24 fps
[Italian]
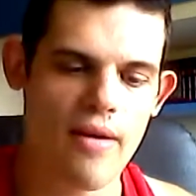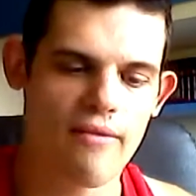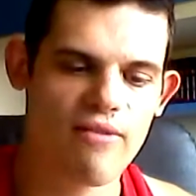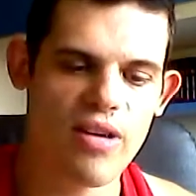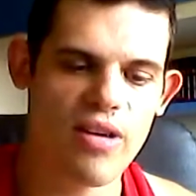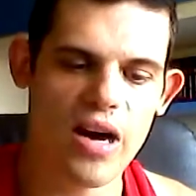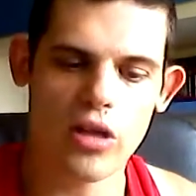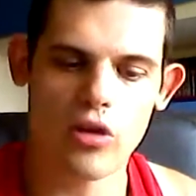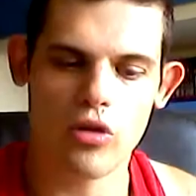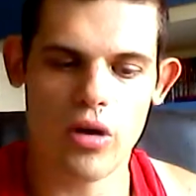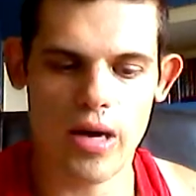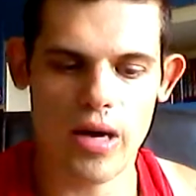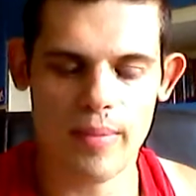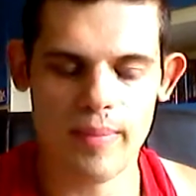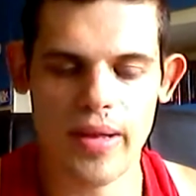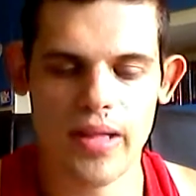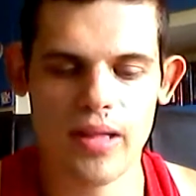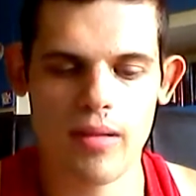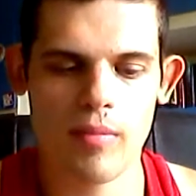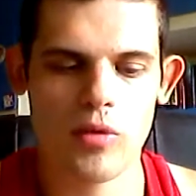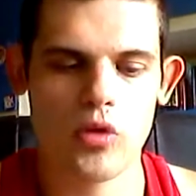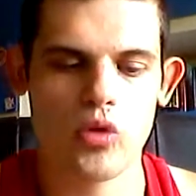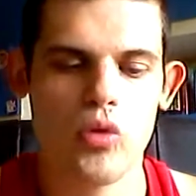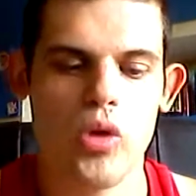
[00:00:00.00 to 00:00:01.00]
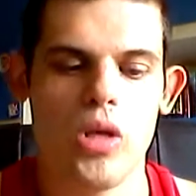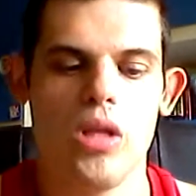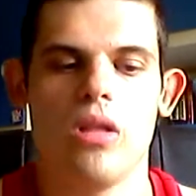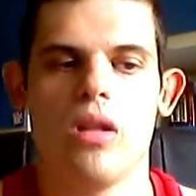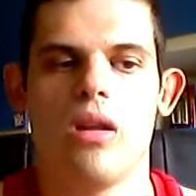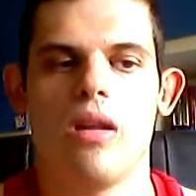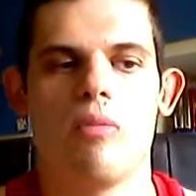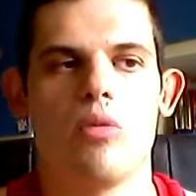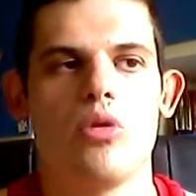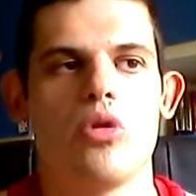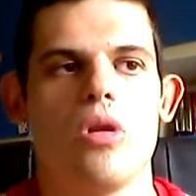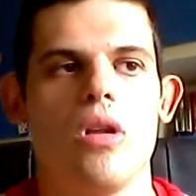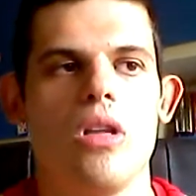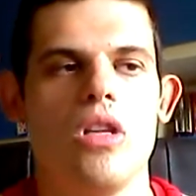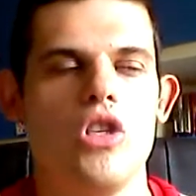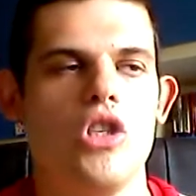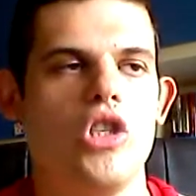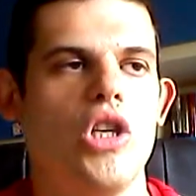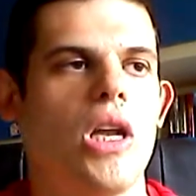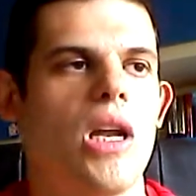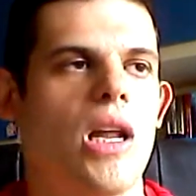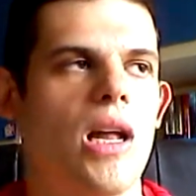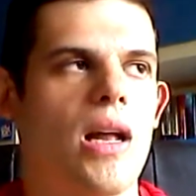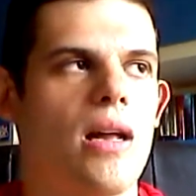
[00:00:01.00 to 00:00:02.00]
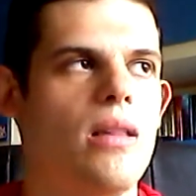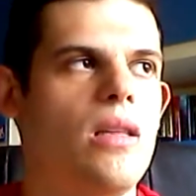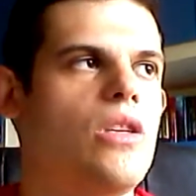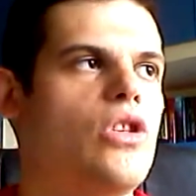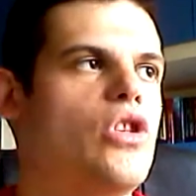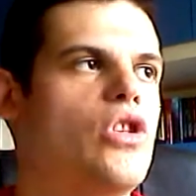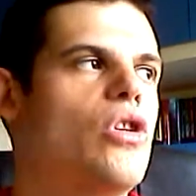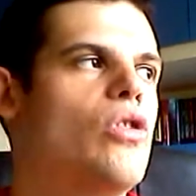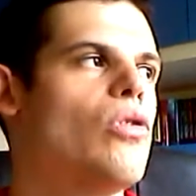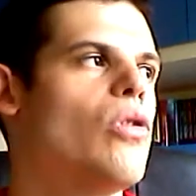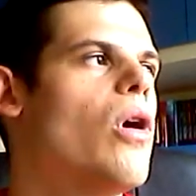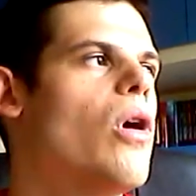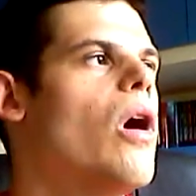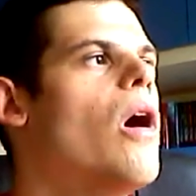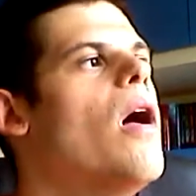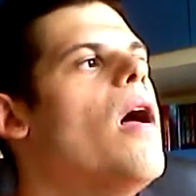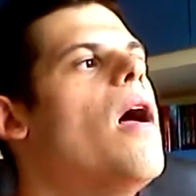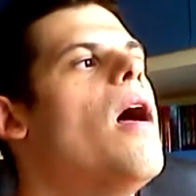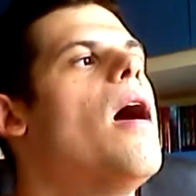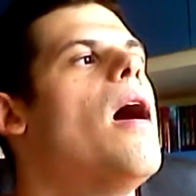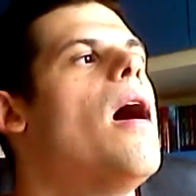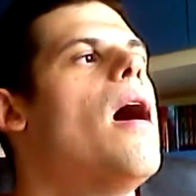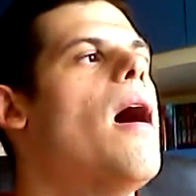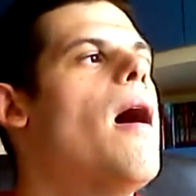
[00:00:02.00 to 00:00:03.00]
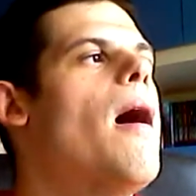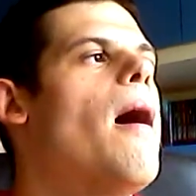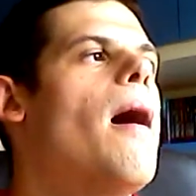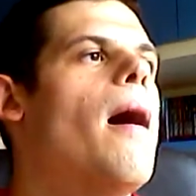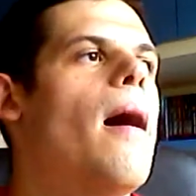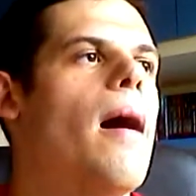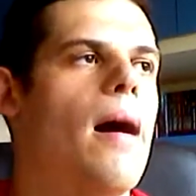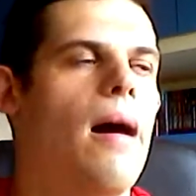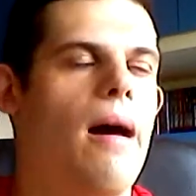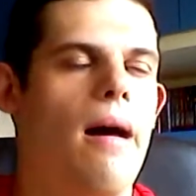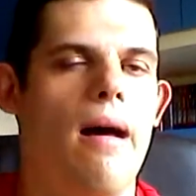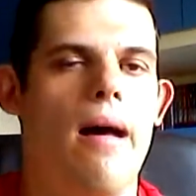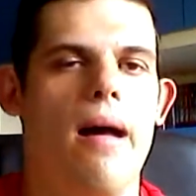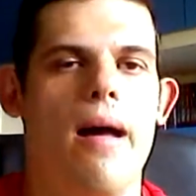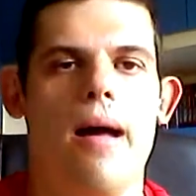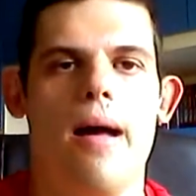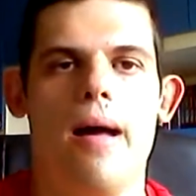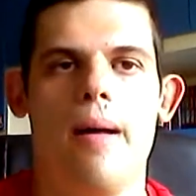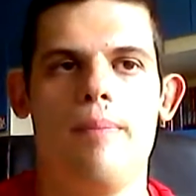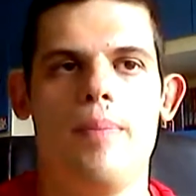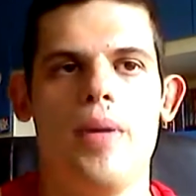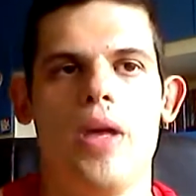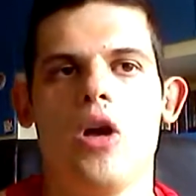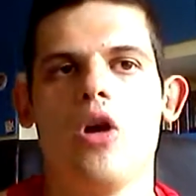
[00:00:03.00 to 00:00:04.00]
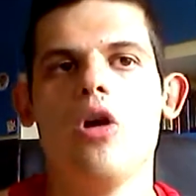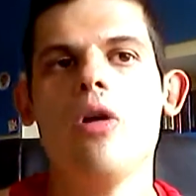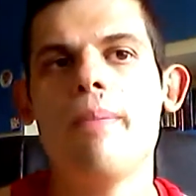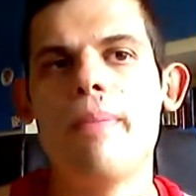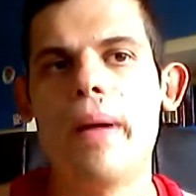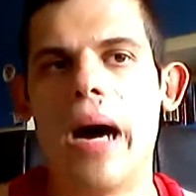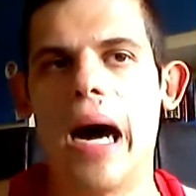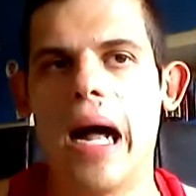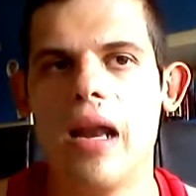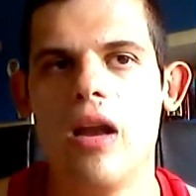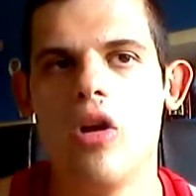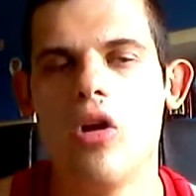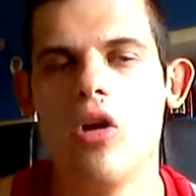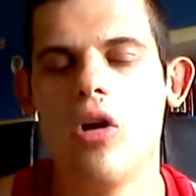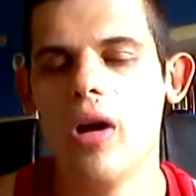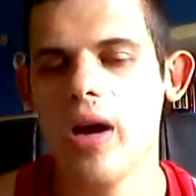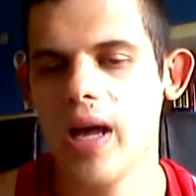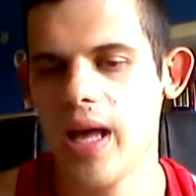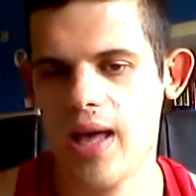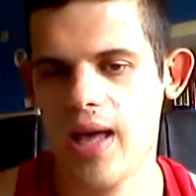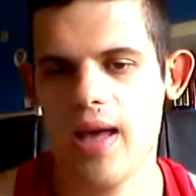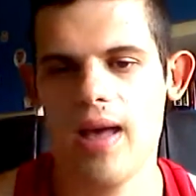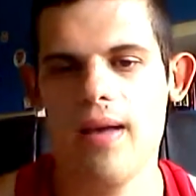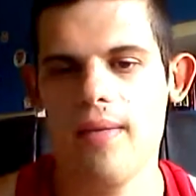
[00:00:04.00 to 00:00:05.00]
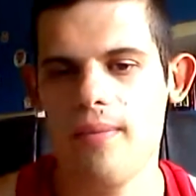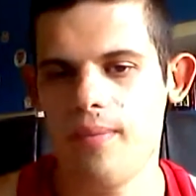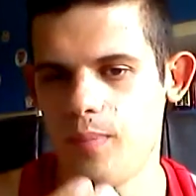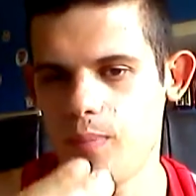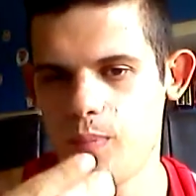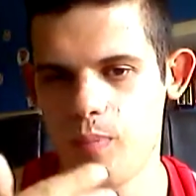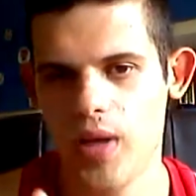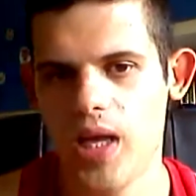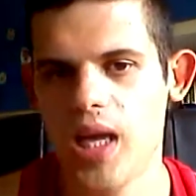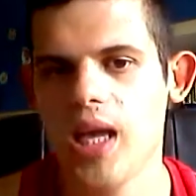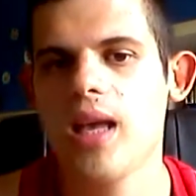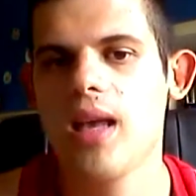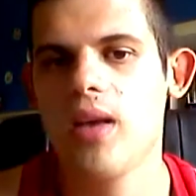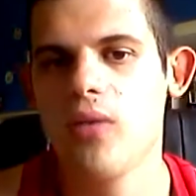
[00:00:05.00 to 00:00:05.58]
vado a mettermi su internet, nel motore di ricerca, digito Uh, Pinco Pallo e mi